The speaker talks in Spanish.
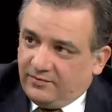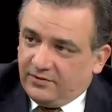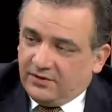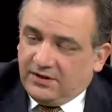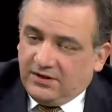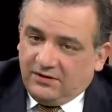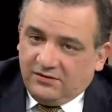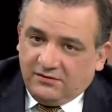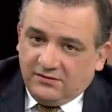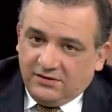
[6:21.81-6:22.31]

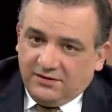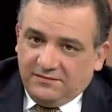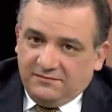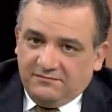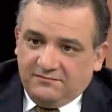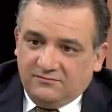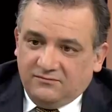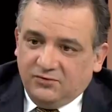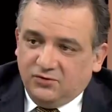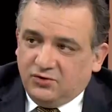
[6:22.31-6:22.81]
Porque
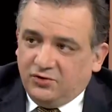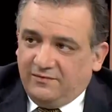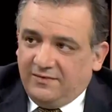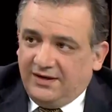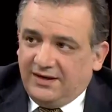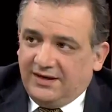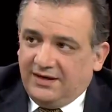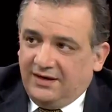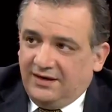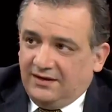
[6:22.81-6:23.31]
hoy, mucho
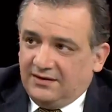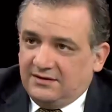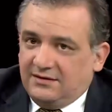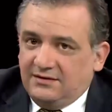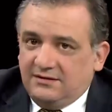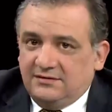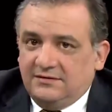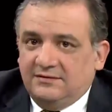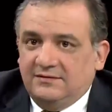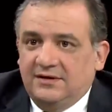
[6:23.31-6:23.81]
más que
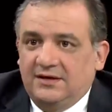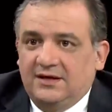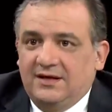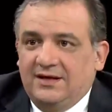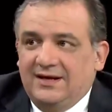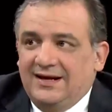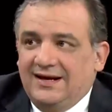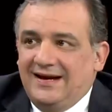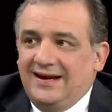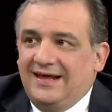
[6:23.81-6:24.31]
antes,
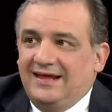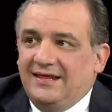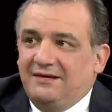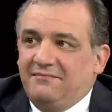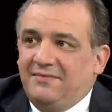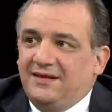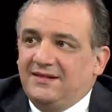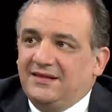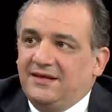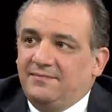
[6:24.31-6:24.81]
la
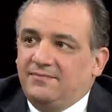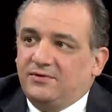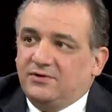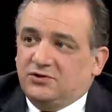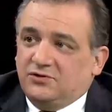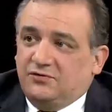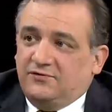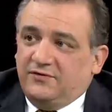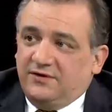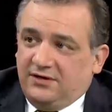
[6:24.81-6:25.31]
demanda
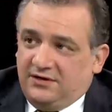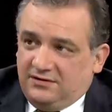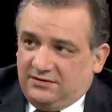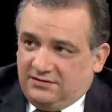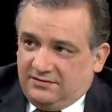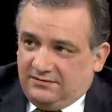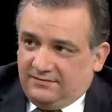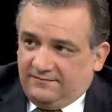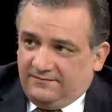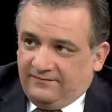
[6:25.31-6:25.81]
por
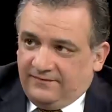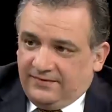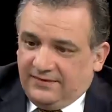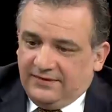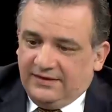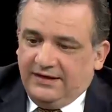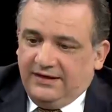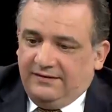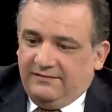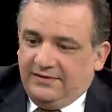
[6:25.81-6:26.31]
choferes
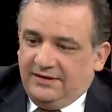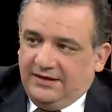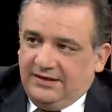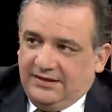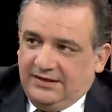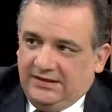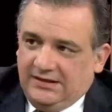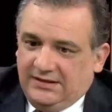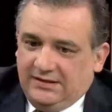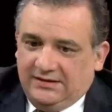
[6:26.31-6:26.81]
de la
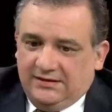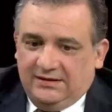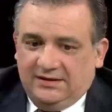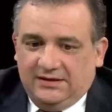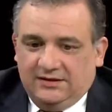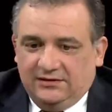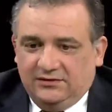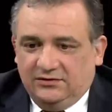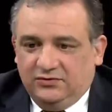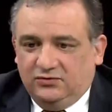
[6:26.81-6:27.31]
minería,
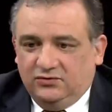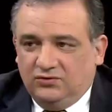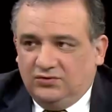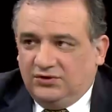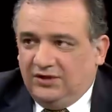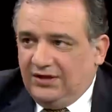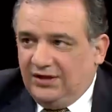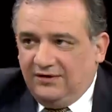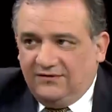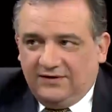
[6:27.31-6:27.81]
de la
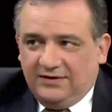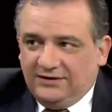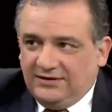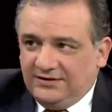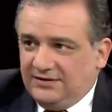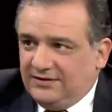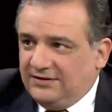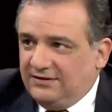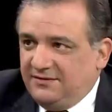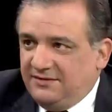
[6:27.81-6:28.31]
agroindustria, de
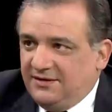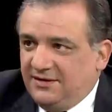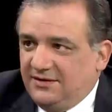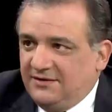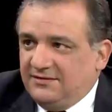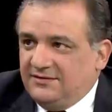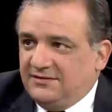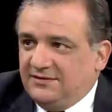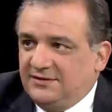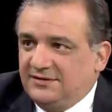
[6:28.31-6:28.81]
diferentes
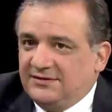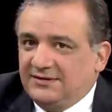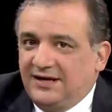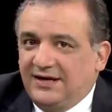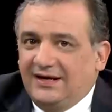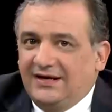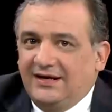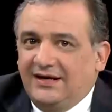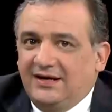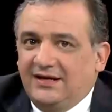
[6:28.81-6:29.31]
actividades,
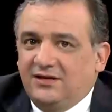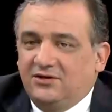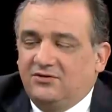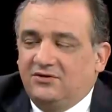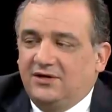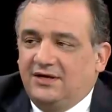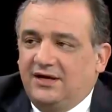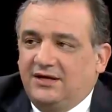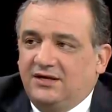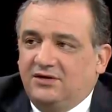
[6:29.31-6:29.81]
está
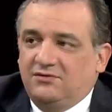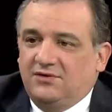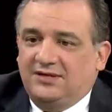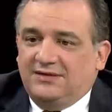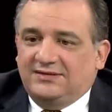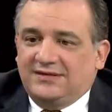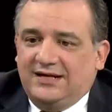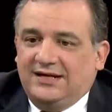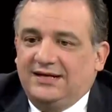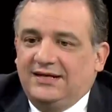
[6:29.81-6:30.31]
generando que haya
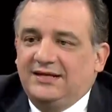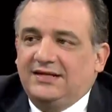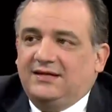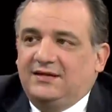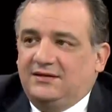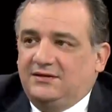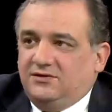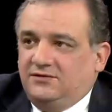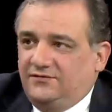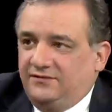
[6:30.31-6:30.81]
una
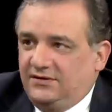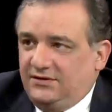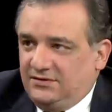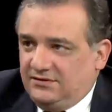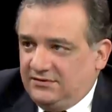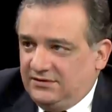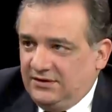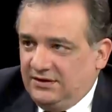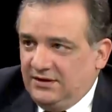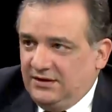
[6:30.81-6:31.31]
salida de
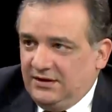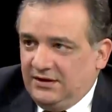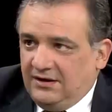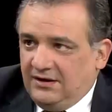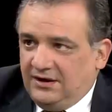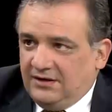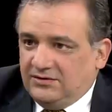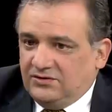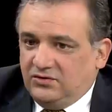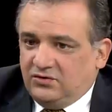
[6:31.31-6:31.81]
choferes
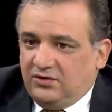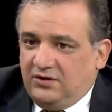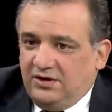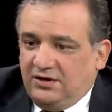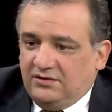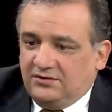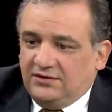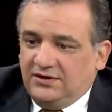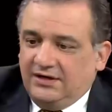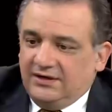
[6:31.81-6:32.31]
hacia
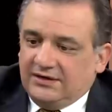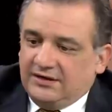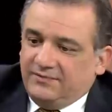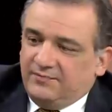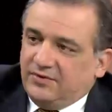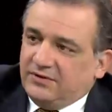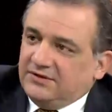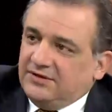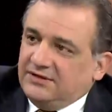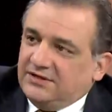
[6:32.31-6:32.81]
otros lados. en el
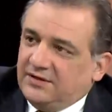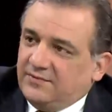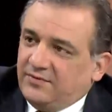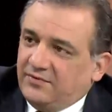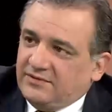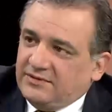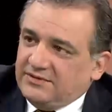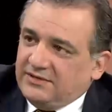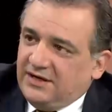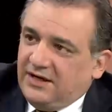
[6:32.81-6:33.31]
transporte
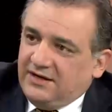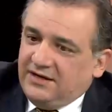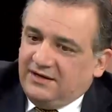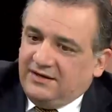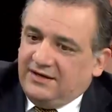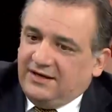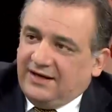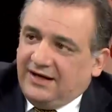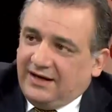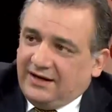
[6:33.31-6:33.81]
interprovincial
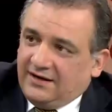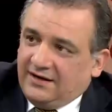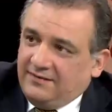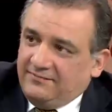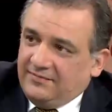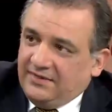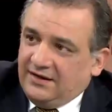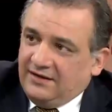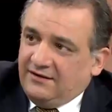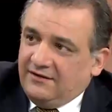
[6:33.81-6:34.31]
y de
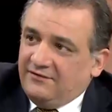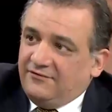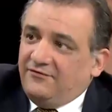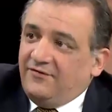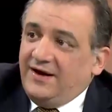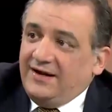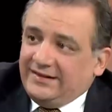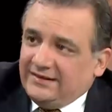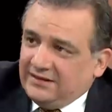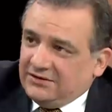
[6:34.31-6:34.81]
carga,
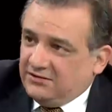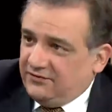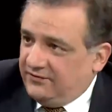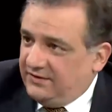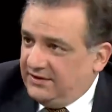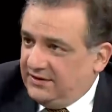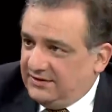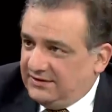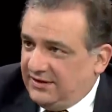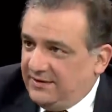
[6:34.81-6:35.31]
faltan
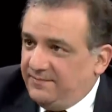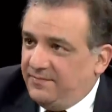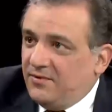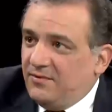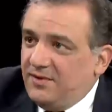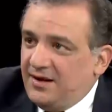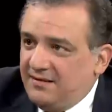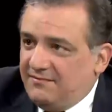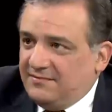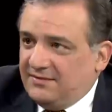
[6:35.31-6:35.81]
choferes, hay
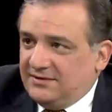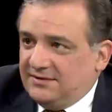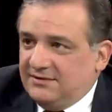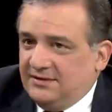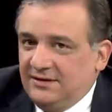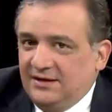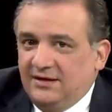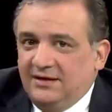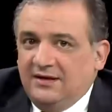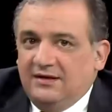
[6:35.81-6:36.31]

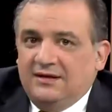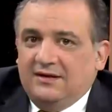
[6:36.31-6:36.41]
problemas.